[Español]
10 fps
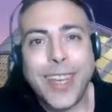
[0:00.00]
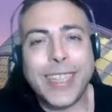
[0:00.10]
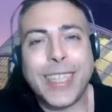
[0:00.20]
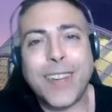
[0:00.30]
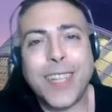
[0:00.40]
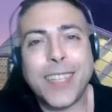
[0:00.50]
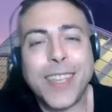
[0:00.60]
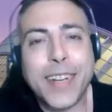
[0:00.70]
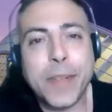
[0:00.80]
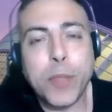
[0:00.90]
estabas hasta
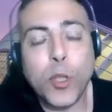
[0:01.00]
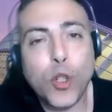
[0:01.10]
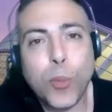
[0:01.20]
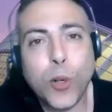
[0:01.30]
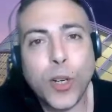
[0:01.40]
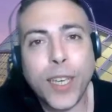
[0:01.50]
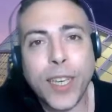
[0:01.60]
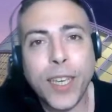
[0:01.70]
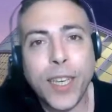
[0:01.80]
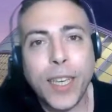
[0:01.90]
nervioso porque